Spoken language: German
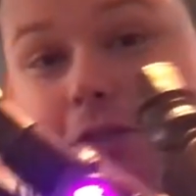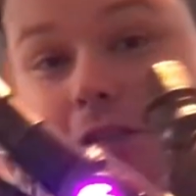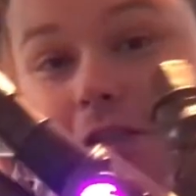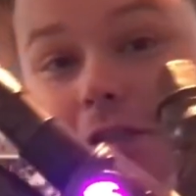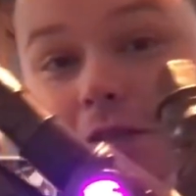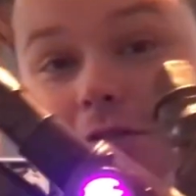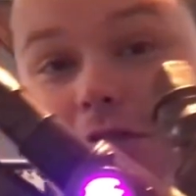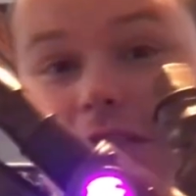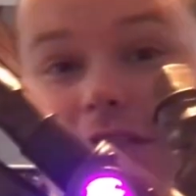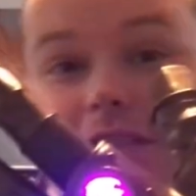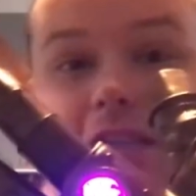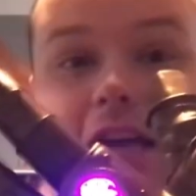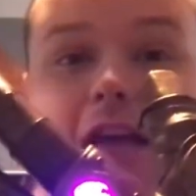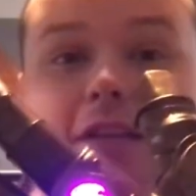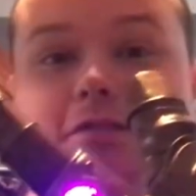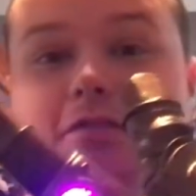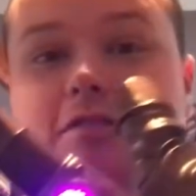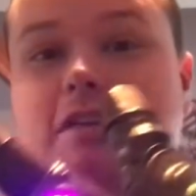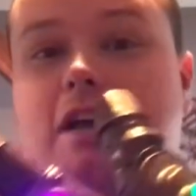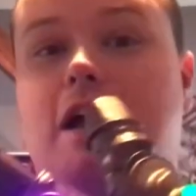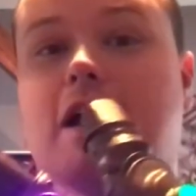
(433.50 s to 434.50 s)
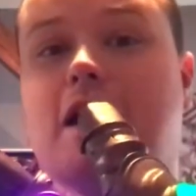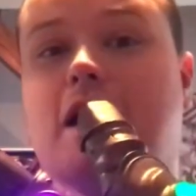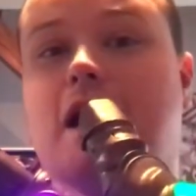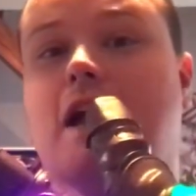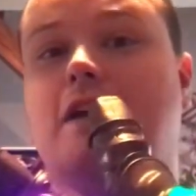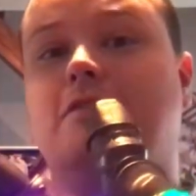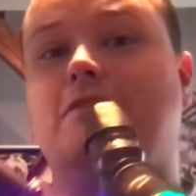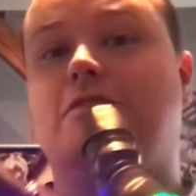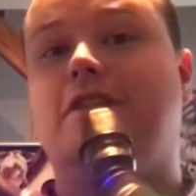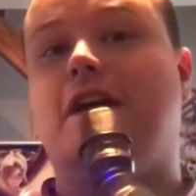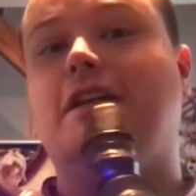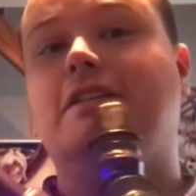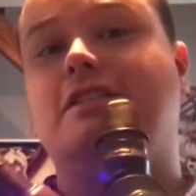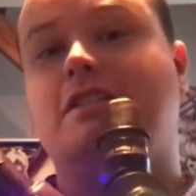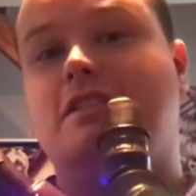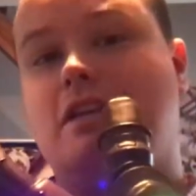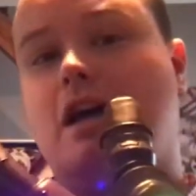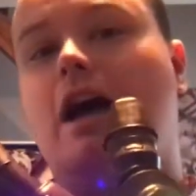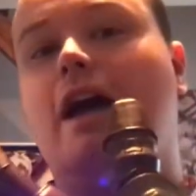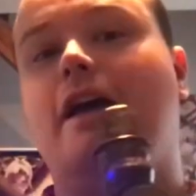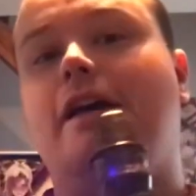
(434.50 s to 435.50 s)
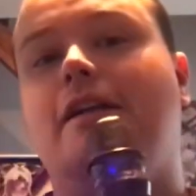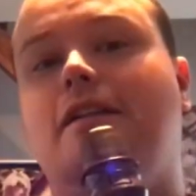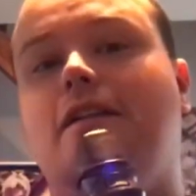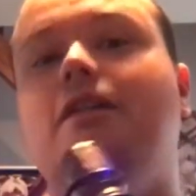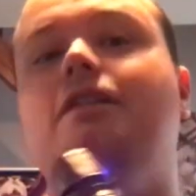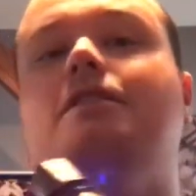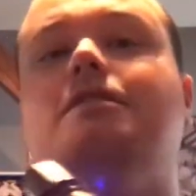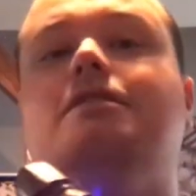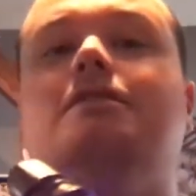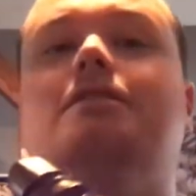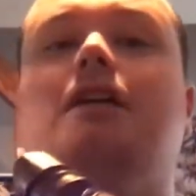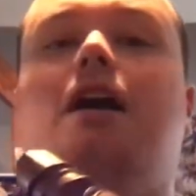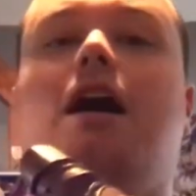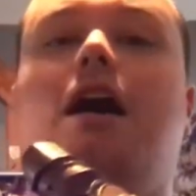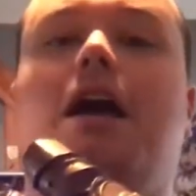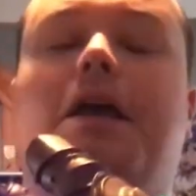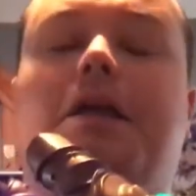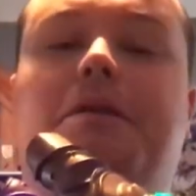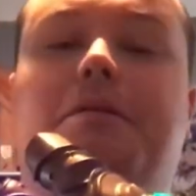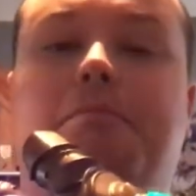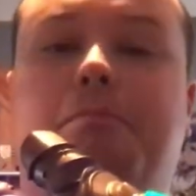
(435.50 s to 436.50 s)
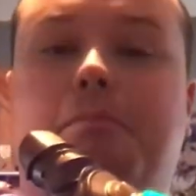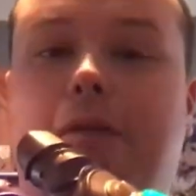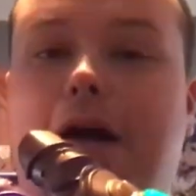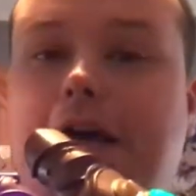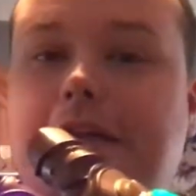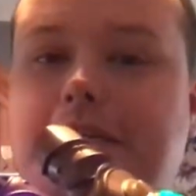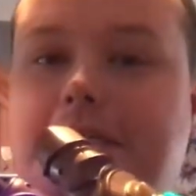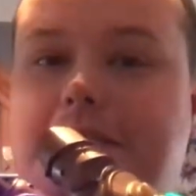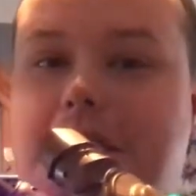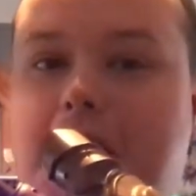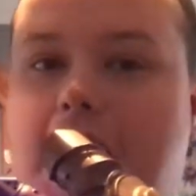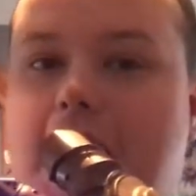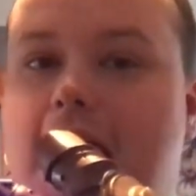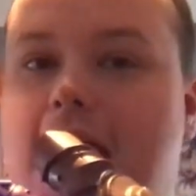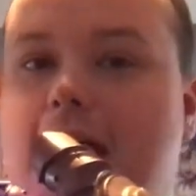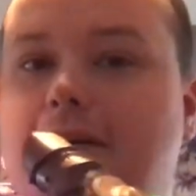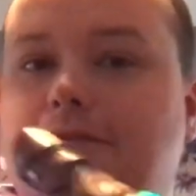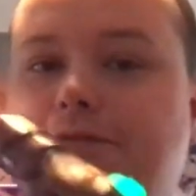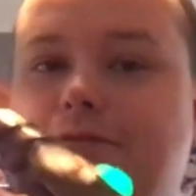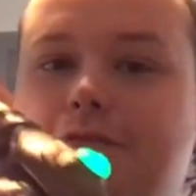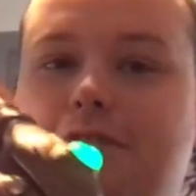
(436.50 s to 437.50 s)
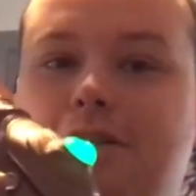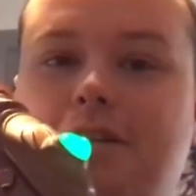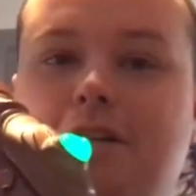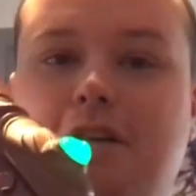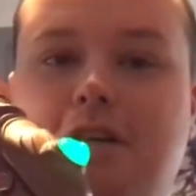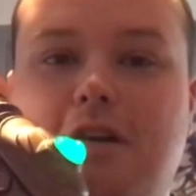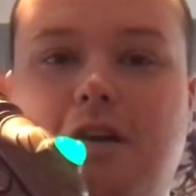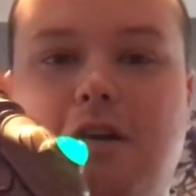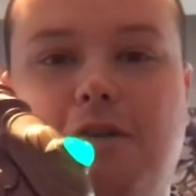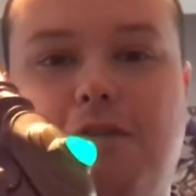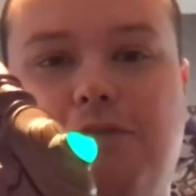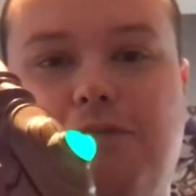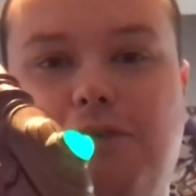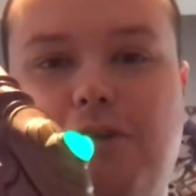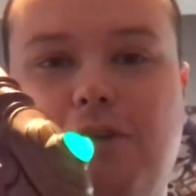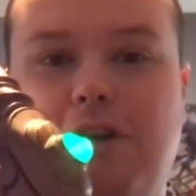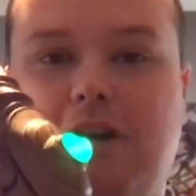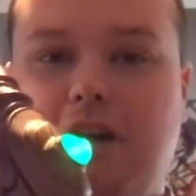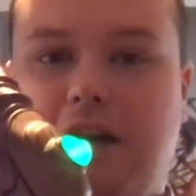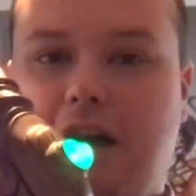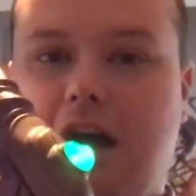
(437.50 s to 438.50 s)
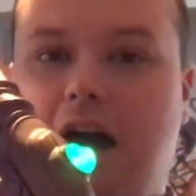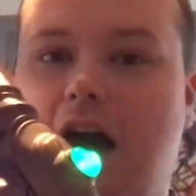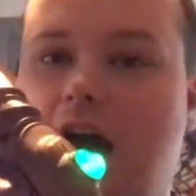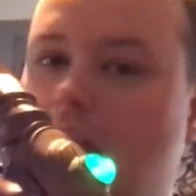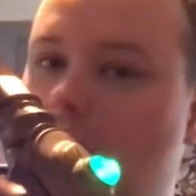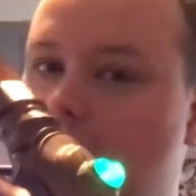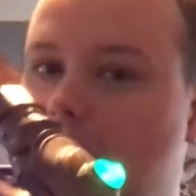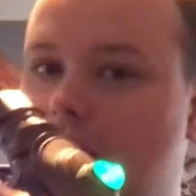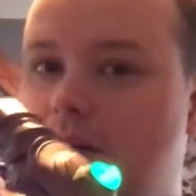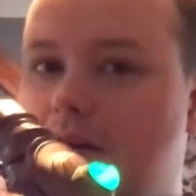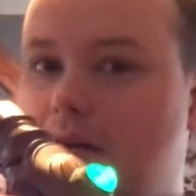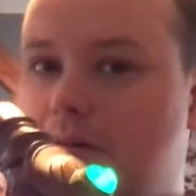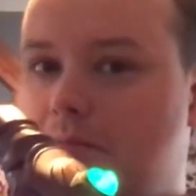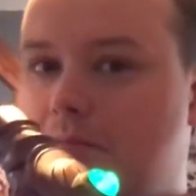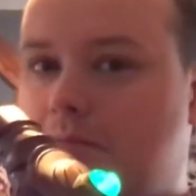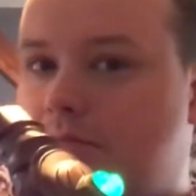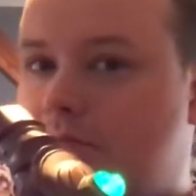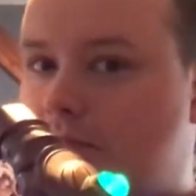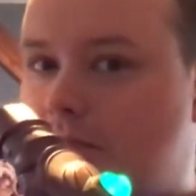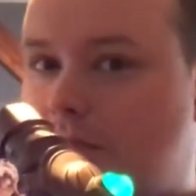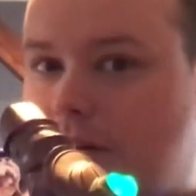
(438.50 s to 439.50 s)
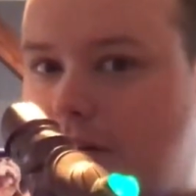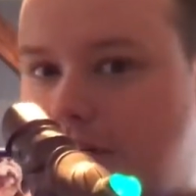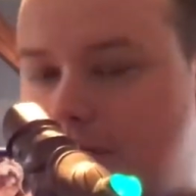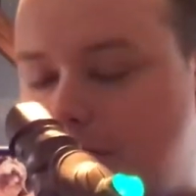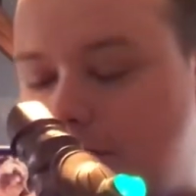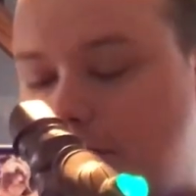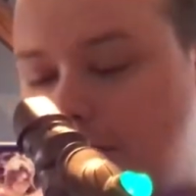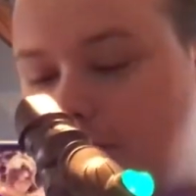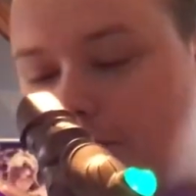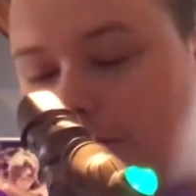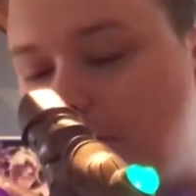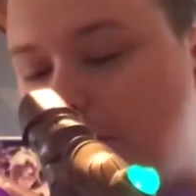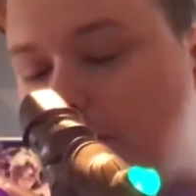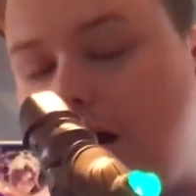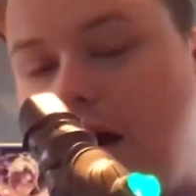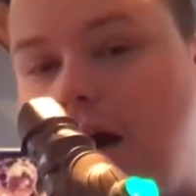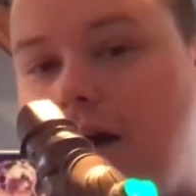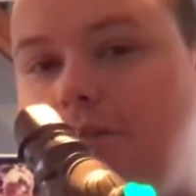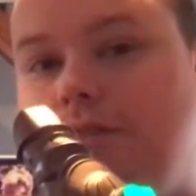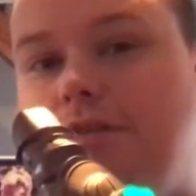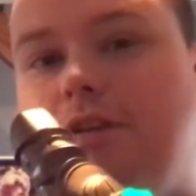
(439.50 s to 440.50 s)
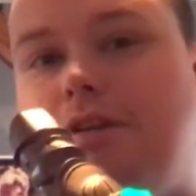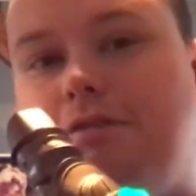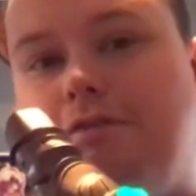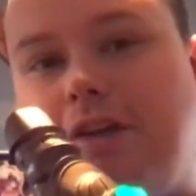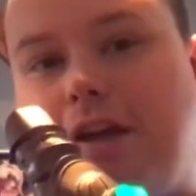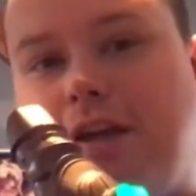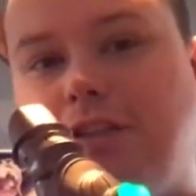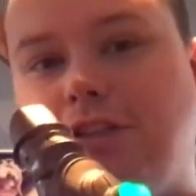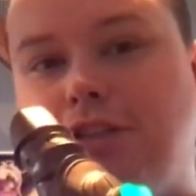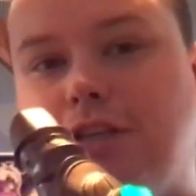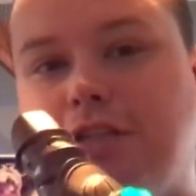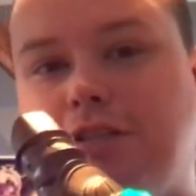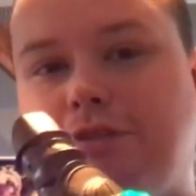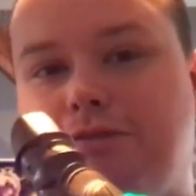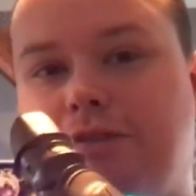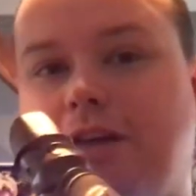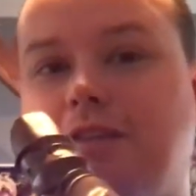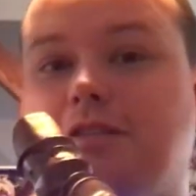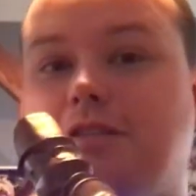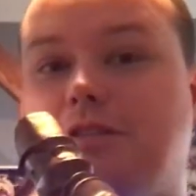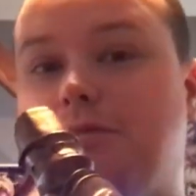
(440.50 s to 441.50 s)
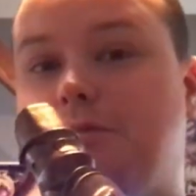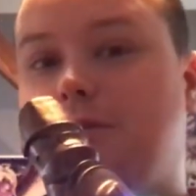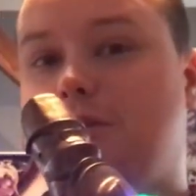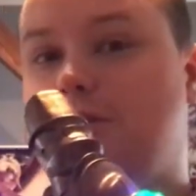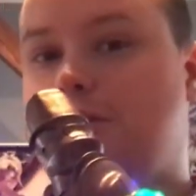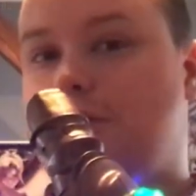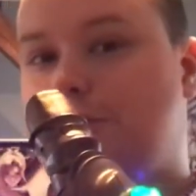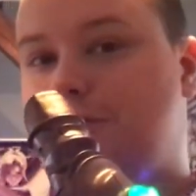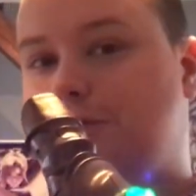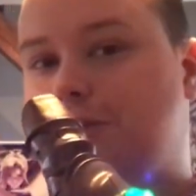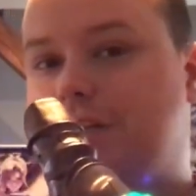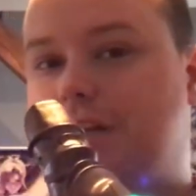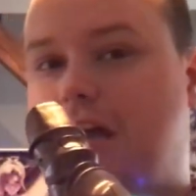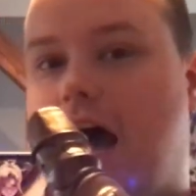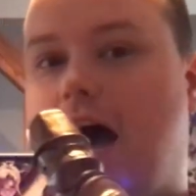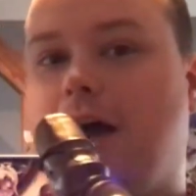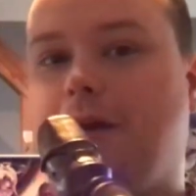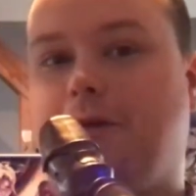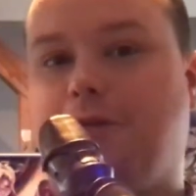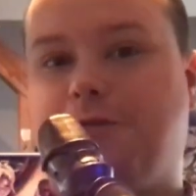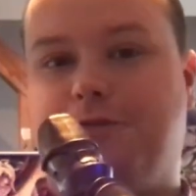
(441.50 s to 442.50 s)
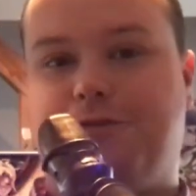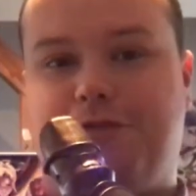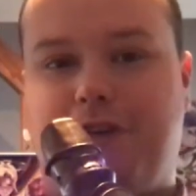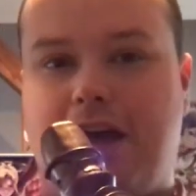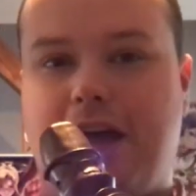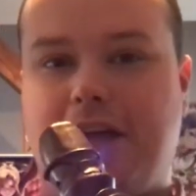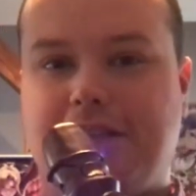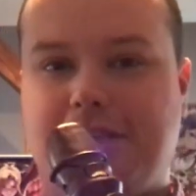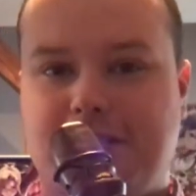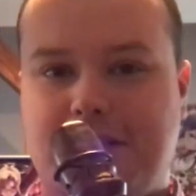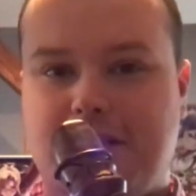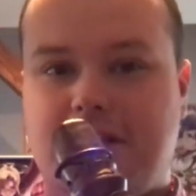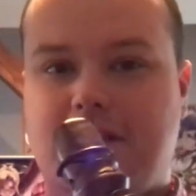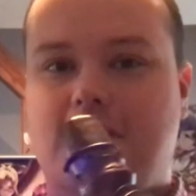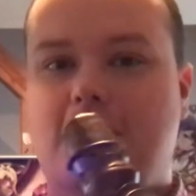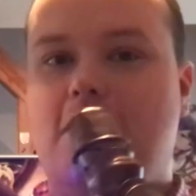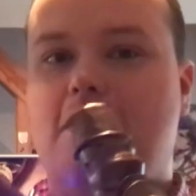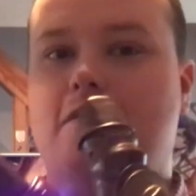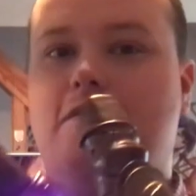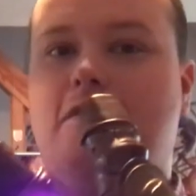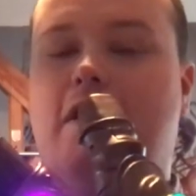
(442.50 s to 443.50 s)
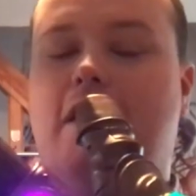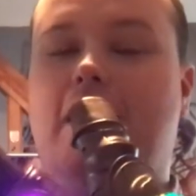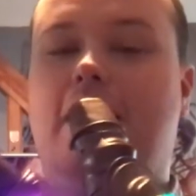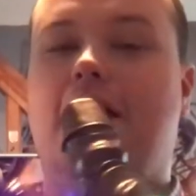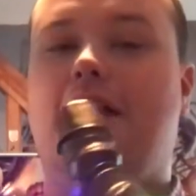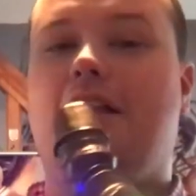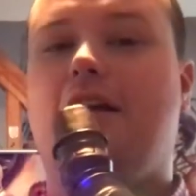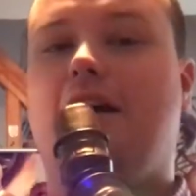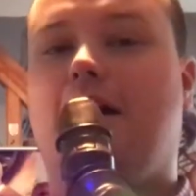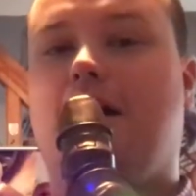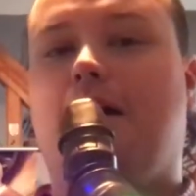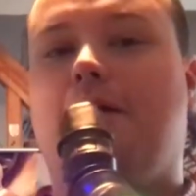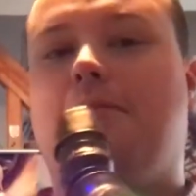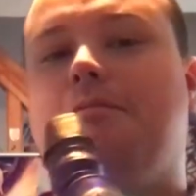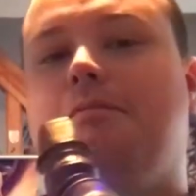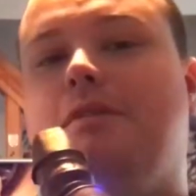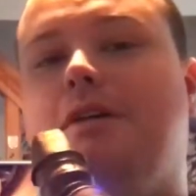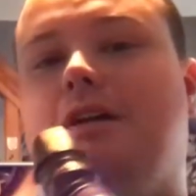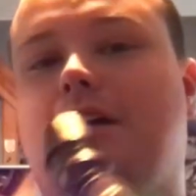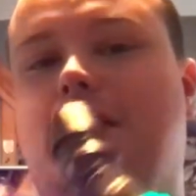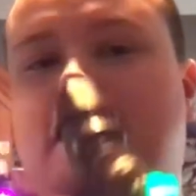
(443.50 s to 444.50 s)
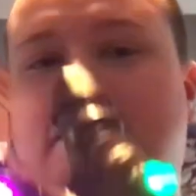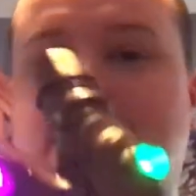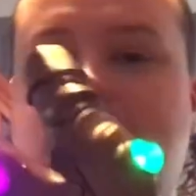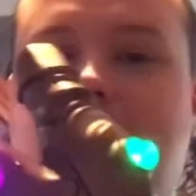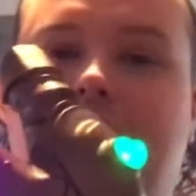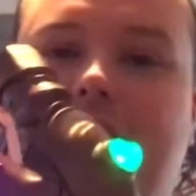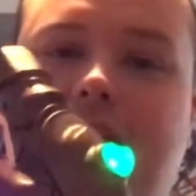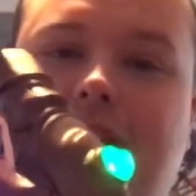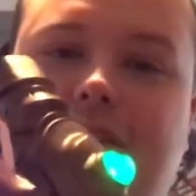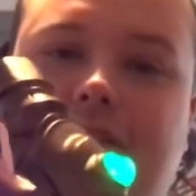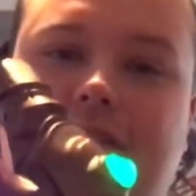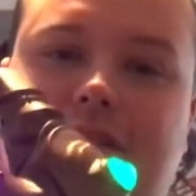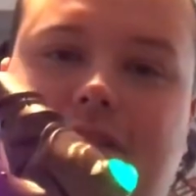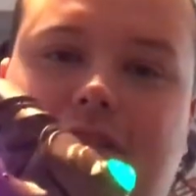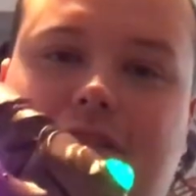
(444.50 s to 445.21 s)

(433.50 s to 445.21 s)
abschließend zu diesem Teil zu sagen? Also, das Teil ist ein Must-Have für alle ähm, äh, Marvel Avengers Fans, also natürlich für die Thanos Fans, weil ähm, es halt